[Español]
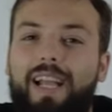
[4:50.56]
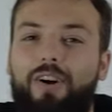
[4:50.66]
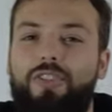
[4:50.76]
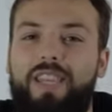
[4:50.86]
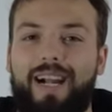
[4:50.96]
y le
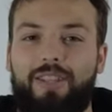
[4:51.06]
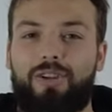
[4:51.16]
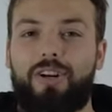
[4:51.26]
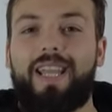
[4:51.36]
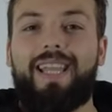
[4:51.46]

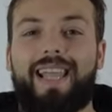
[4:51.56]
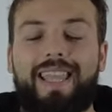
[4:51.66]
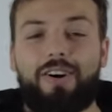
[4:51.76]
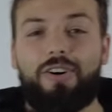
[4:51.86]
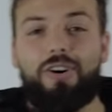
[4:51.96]
contactó, y le
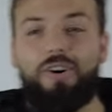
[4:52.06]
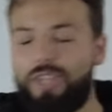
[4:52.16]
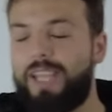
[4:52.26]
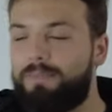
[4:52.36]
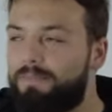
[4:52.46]
dijo,
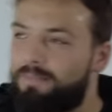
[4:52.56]
oye,